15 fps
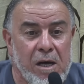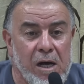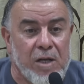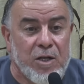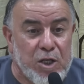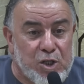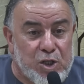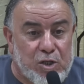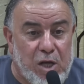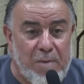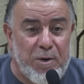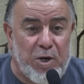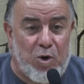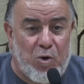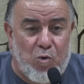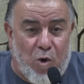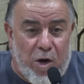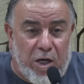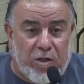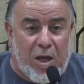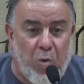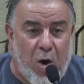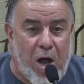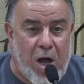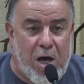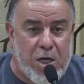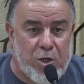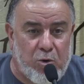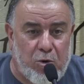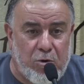أن يجتمعوا
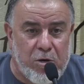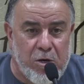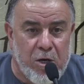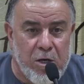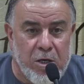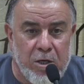ويتوحدوا